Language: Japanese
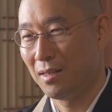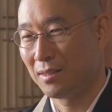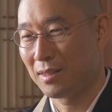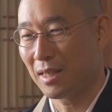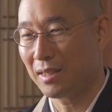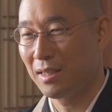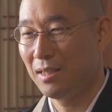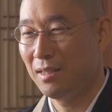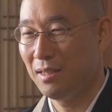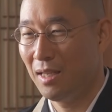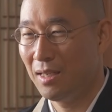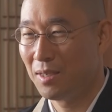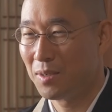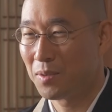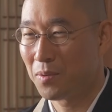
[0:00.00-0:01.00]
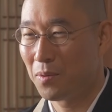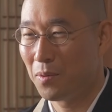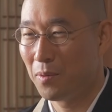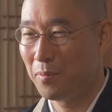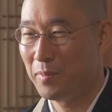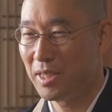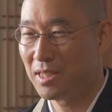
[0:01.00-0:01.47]
先にね
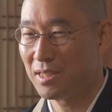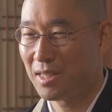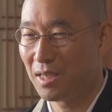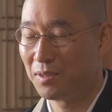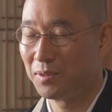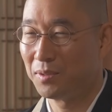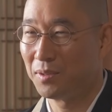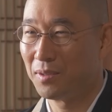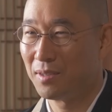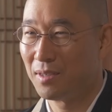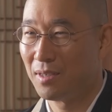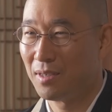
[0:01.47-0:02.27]
こう未知なる